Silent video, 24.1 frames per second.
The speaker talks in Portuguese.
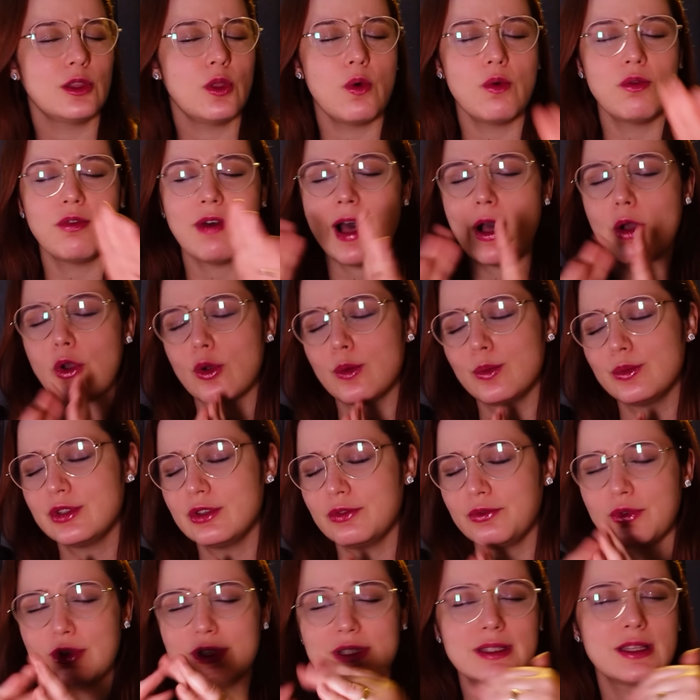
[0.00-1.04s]
louvar como se
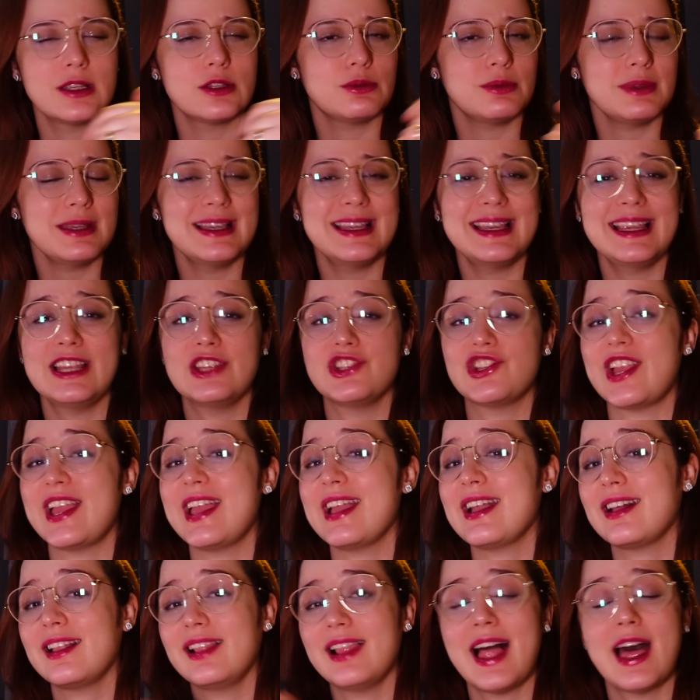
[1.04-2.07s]
fosse na sua igreja. É
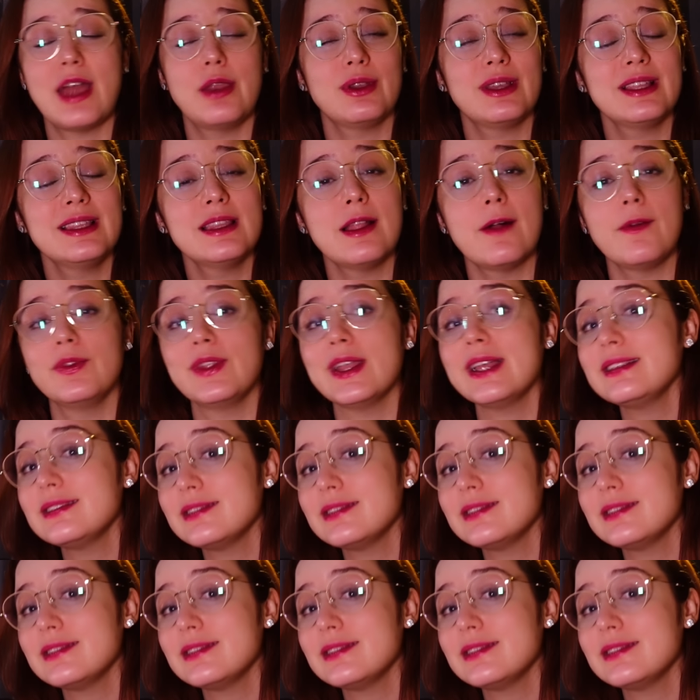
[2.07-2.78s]
claro que não dá